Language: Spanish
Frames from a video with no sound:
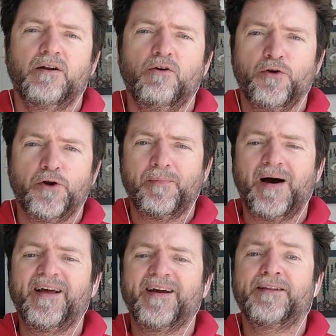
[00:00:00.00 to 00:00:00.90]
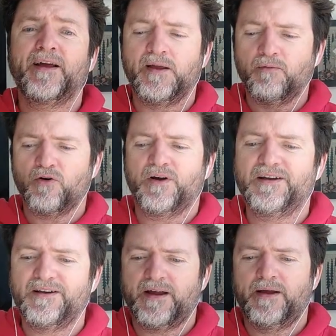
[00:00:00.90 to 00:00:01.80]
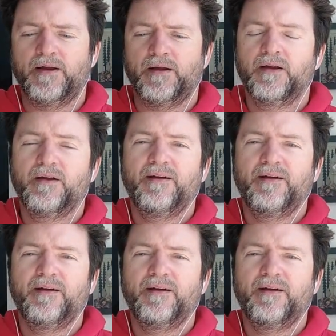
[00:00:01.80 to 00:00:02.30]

lo normal es que te equivoques, que